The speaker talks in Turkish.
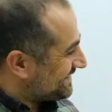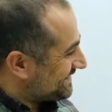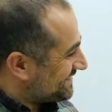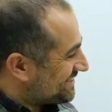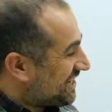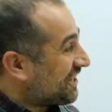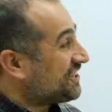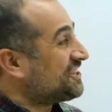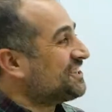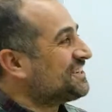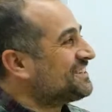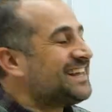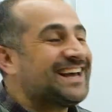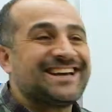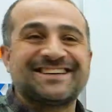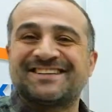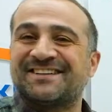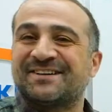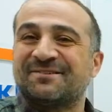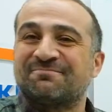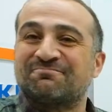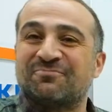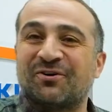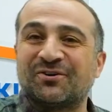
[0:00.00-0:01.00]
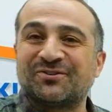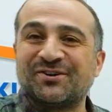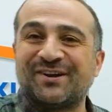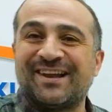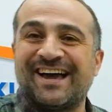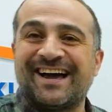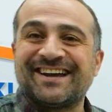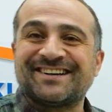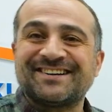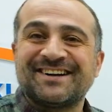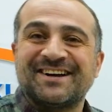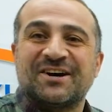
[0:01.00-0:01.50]
Çekirdek,
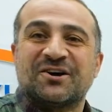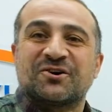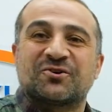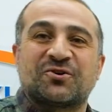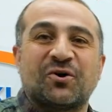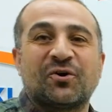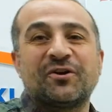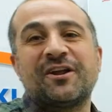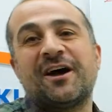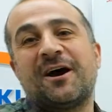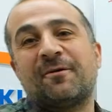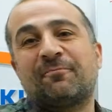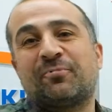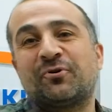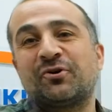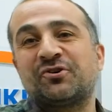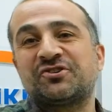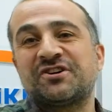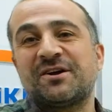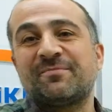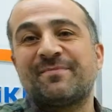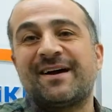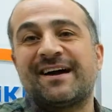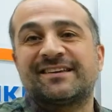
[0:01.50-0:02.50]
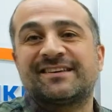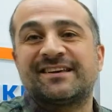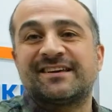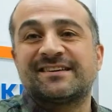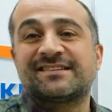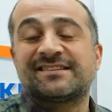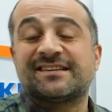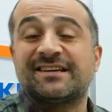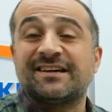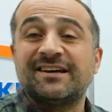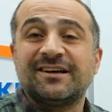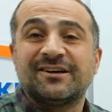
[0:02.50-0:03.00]
modüler, konu, proje
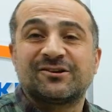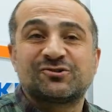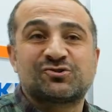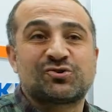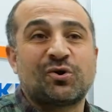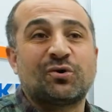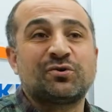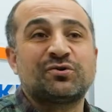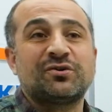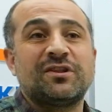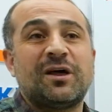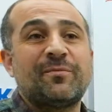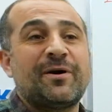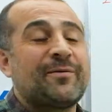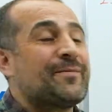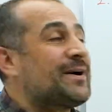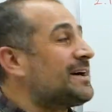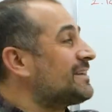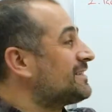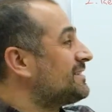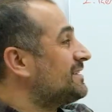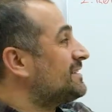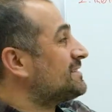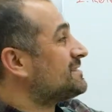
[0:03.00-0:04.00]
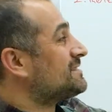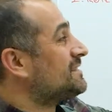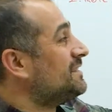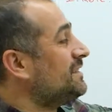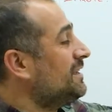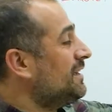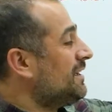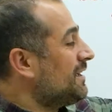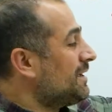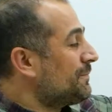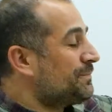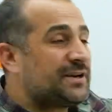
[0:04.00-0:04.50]
merkezli, sorgulama merkezli,
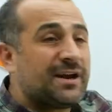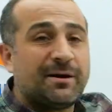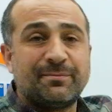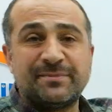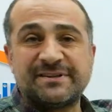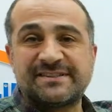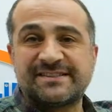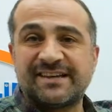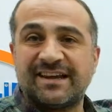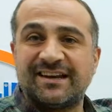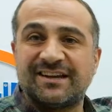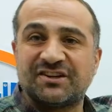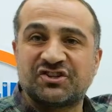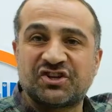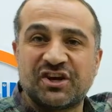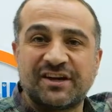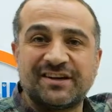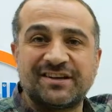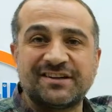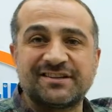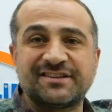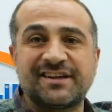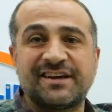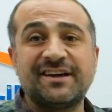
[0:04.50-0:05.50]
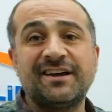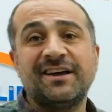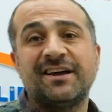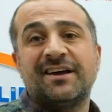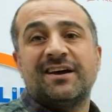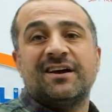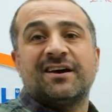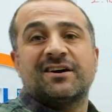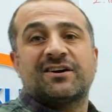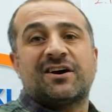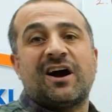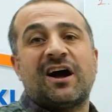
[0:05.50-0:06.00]
piramitselle çekirdeği
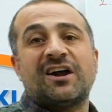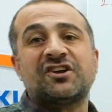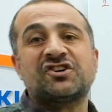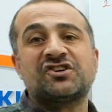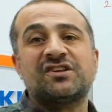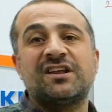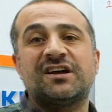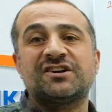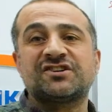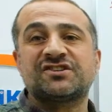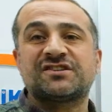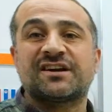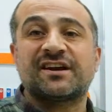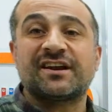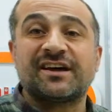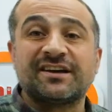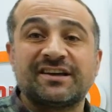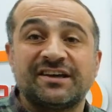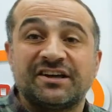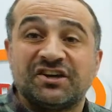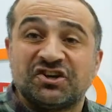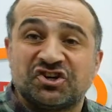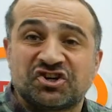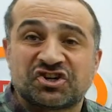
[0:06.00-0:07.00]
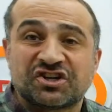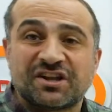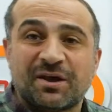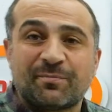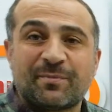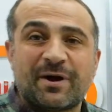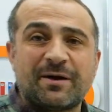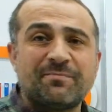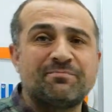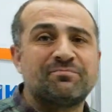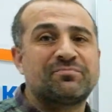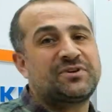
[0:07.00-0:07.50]
karşılaştırarak
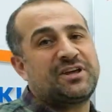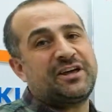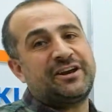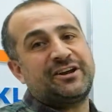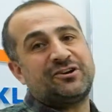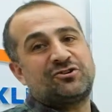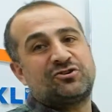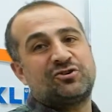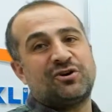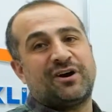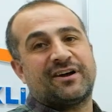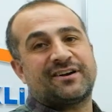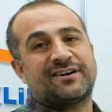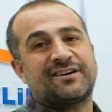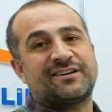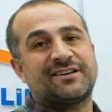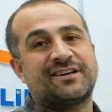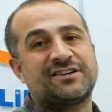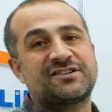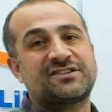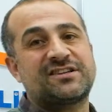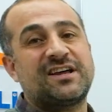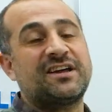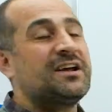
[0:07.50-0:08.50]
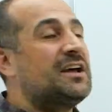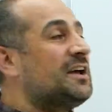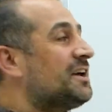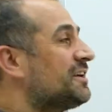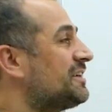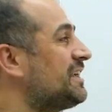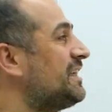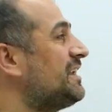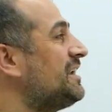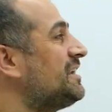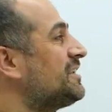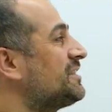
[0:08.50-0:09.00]
işlemem gerekiyor arkadaşlar.
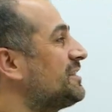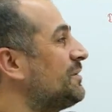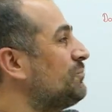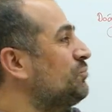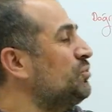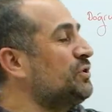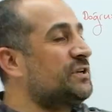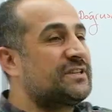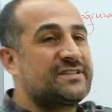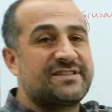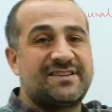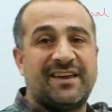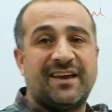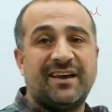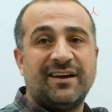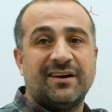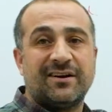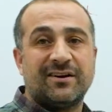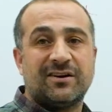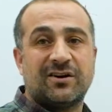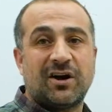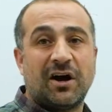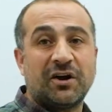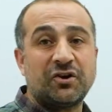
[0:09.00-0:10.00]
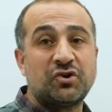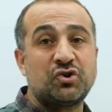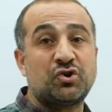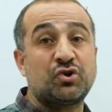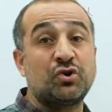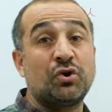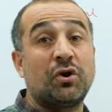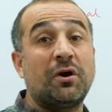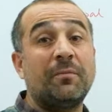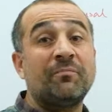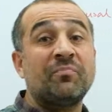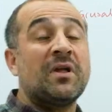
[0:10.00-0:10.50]
Genellikle bu ikisi de
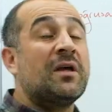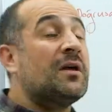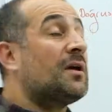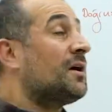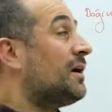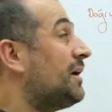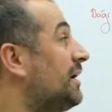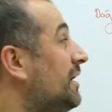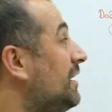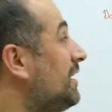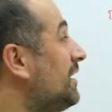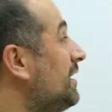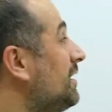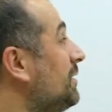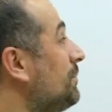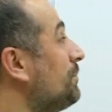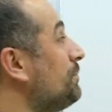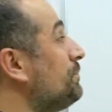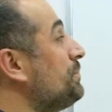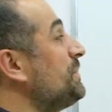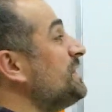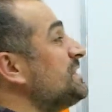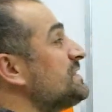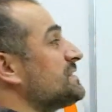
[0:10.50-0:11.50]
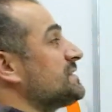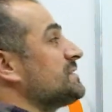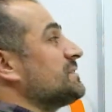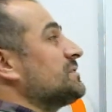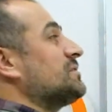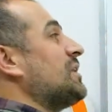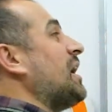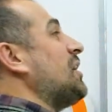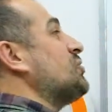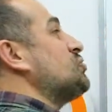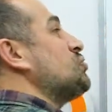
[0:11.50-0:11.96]
karışıyor. Ee, biz daha